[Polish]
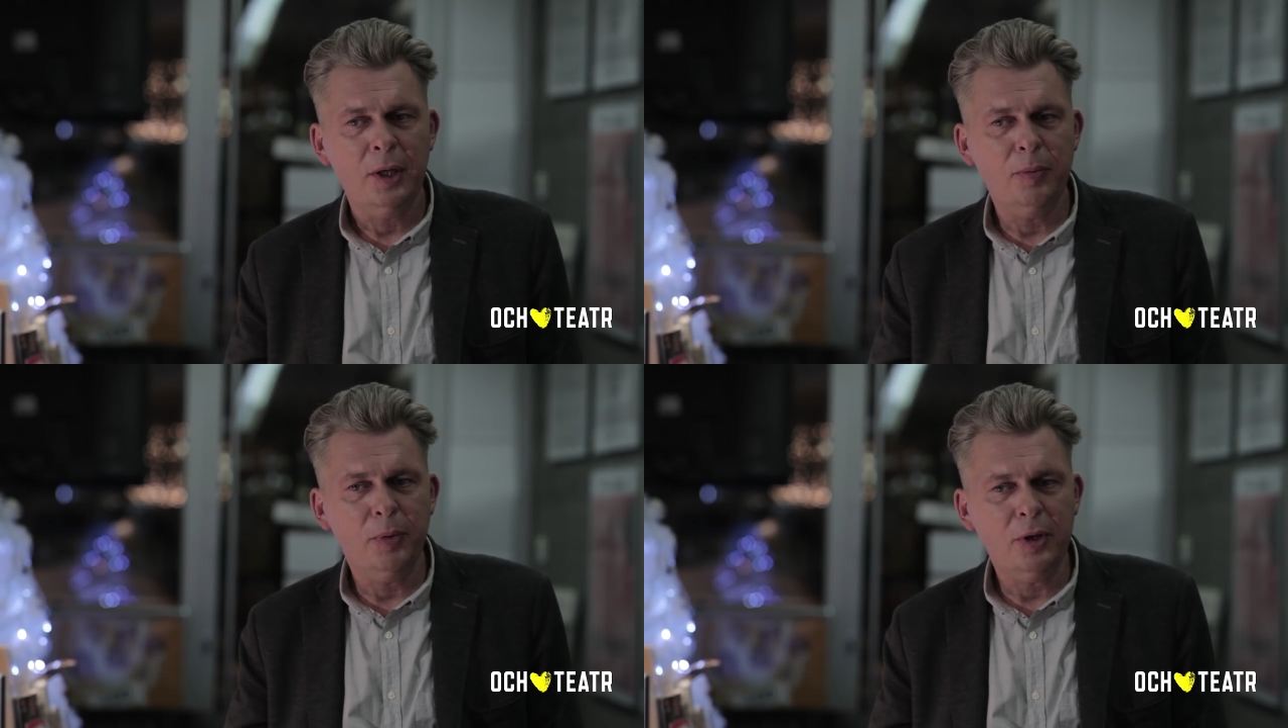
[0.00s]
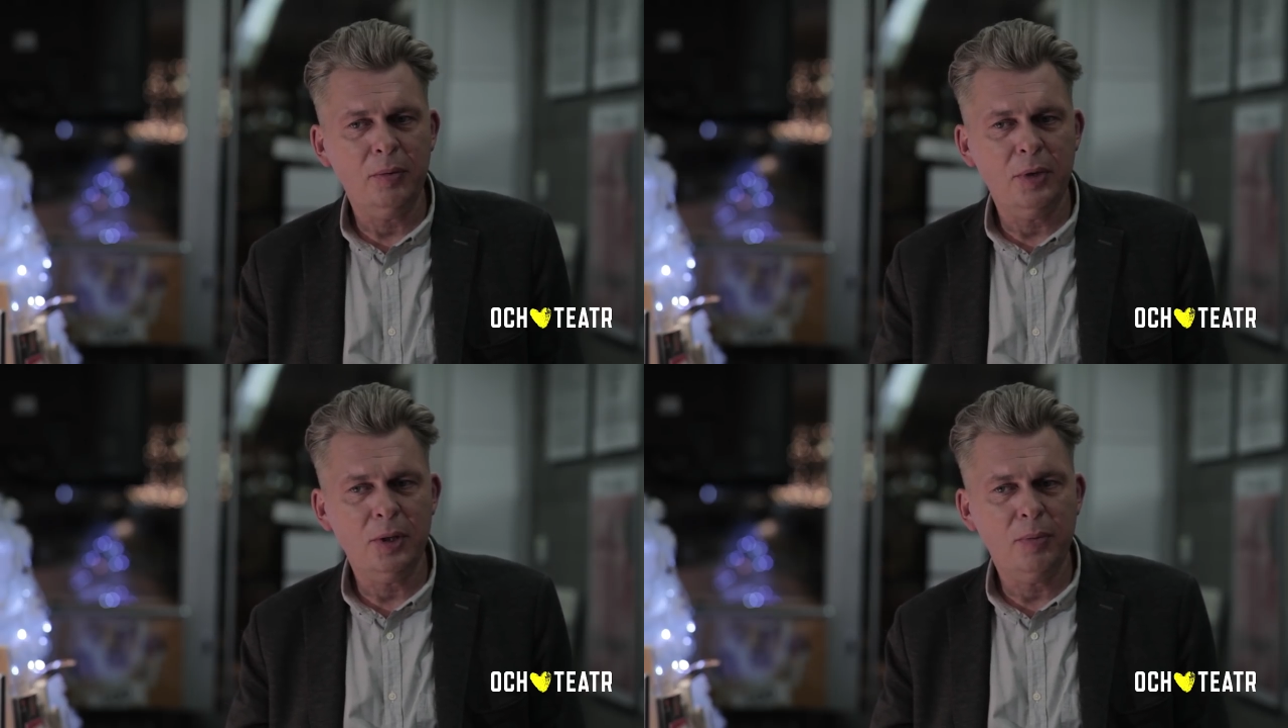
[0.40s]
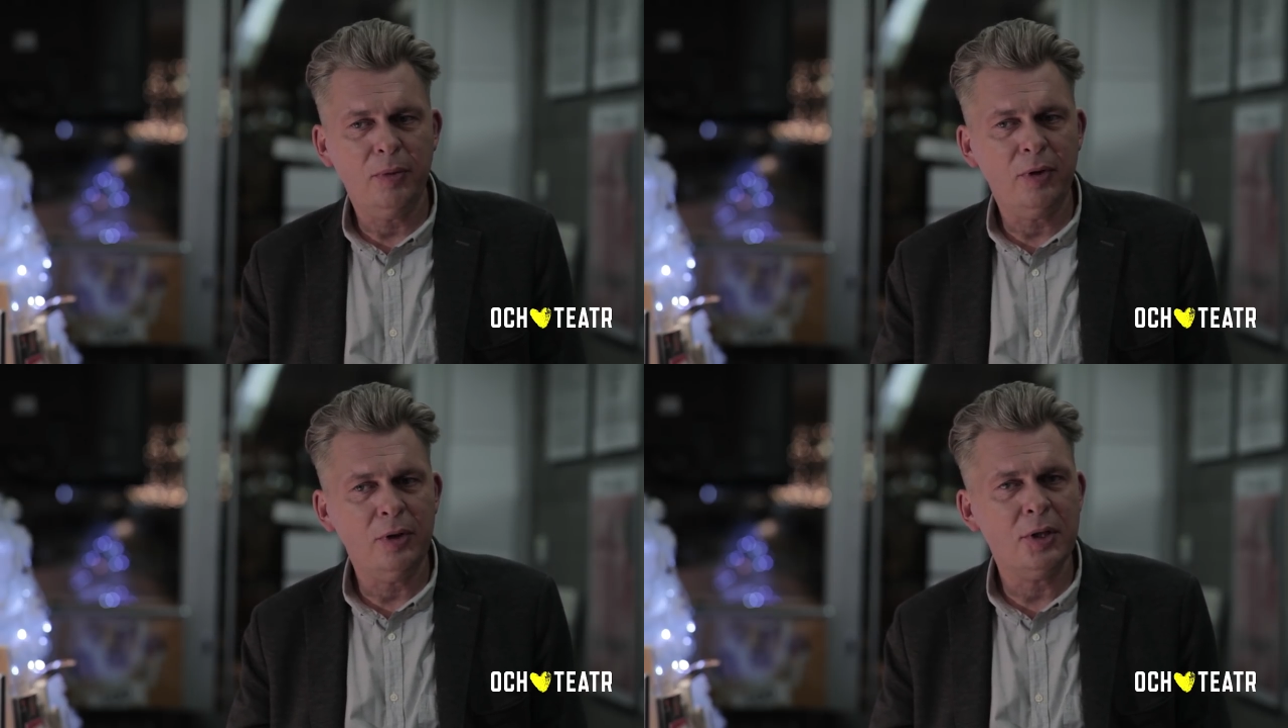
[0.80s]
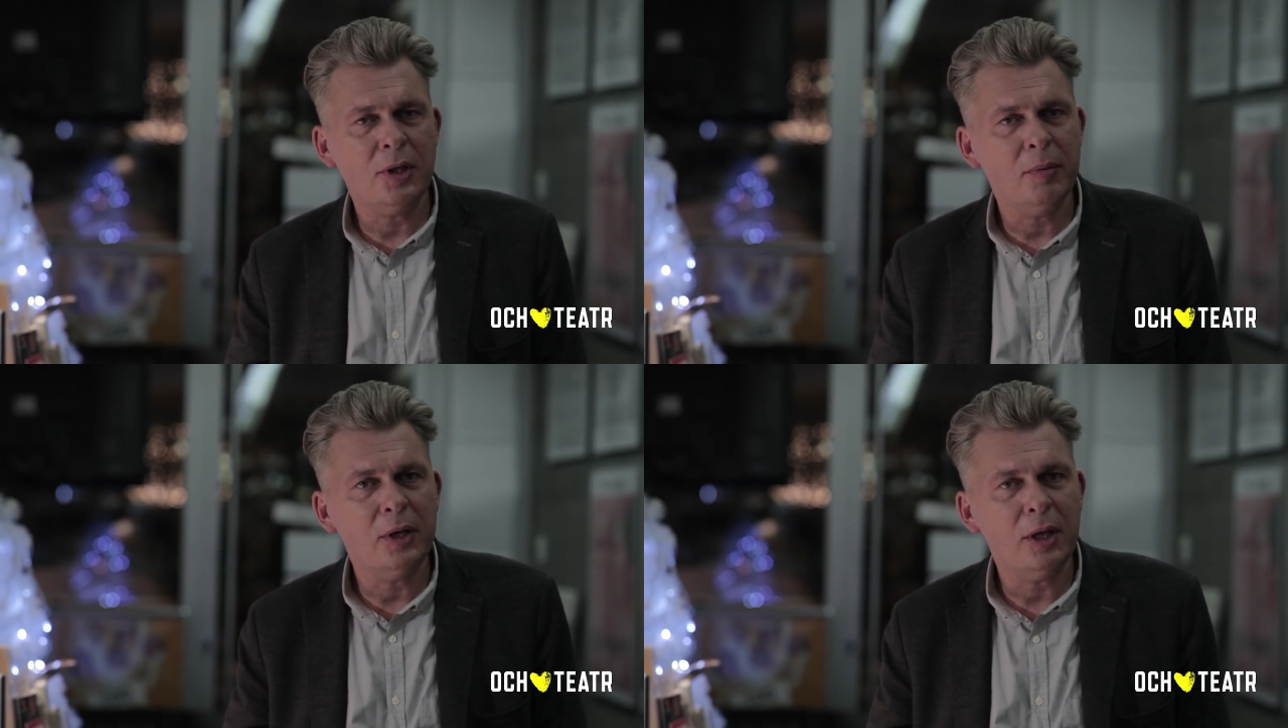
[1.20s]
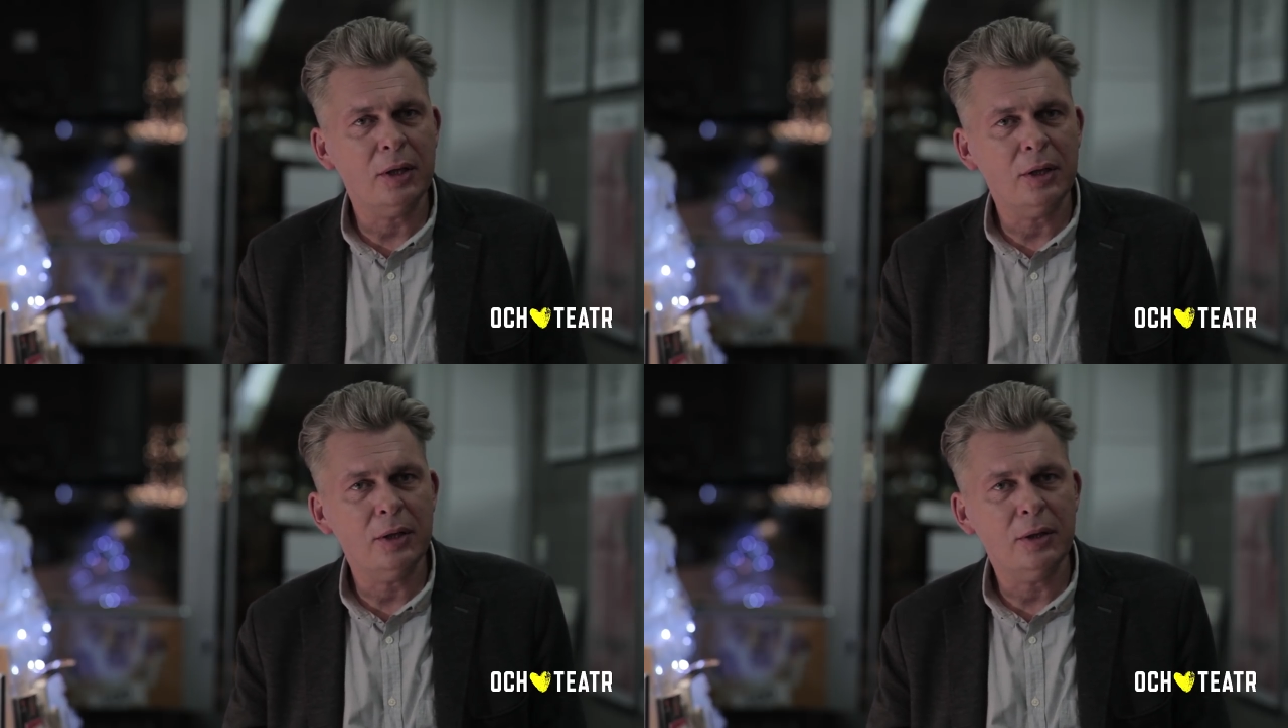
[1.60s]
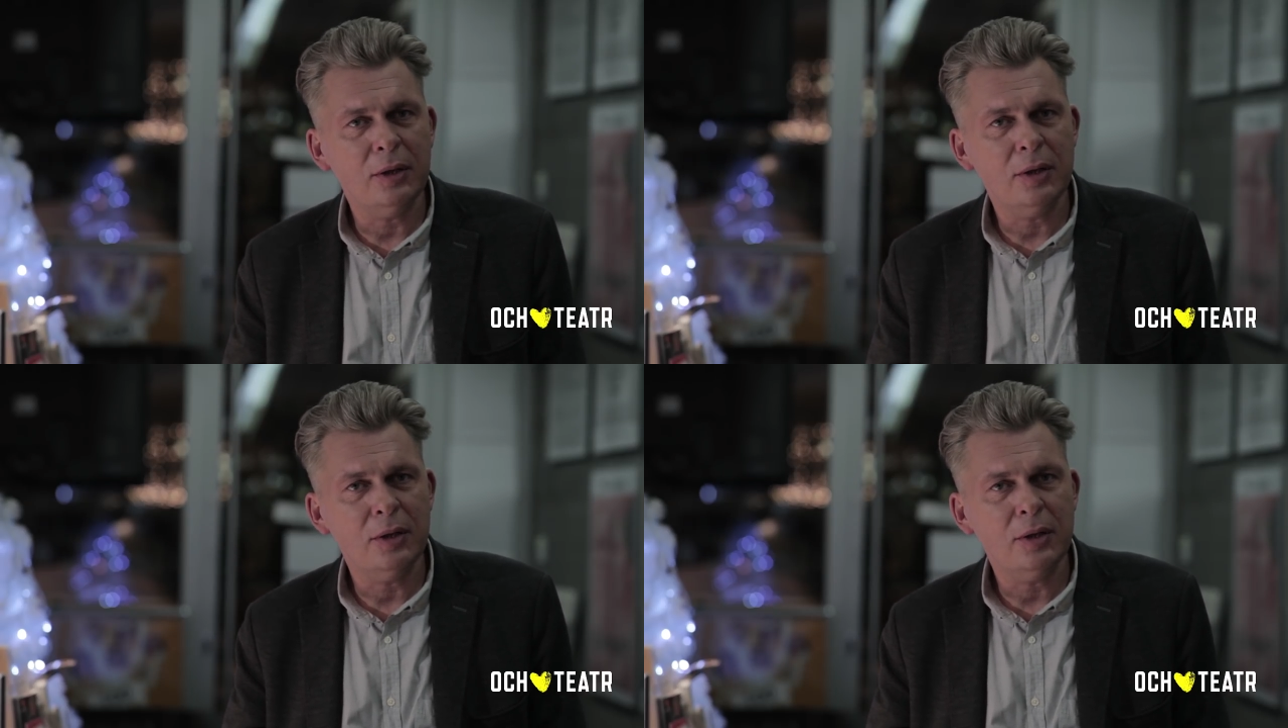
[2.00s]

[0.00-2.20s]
i potem jest powolne zamykanie